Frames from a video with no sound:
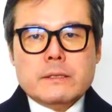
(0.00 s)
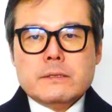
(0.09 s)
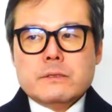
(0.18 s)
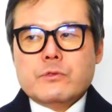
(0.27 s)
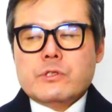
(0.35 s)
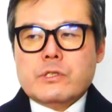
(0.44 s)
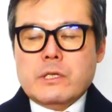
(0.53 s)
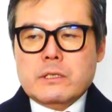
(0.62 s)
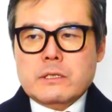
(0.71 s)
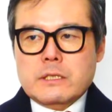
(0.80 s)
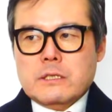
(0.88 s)

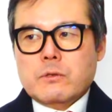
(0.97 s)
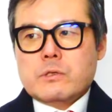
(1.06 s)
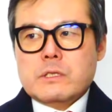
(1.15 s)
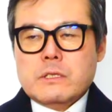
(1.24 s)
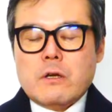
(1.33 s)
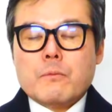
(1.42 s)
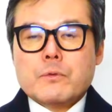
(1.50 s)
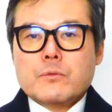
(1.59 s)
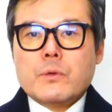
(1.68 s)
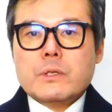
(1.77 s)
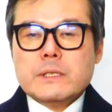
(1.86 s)
위치해 있는 곳인지
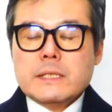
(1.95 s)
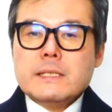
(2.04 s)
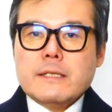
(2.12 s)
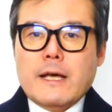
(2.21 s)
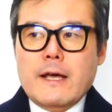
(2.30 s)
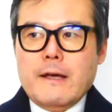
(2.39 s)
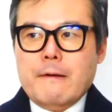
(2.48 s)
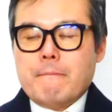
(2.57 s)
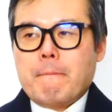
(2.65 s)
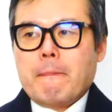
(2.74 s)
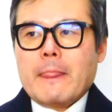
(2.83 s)
영등포
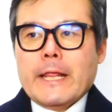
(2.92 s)
을인데,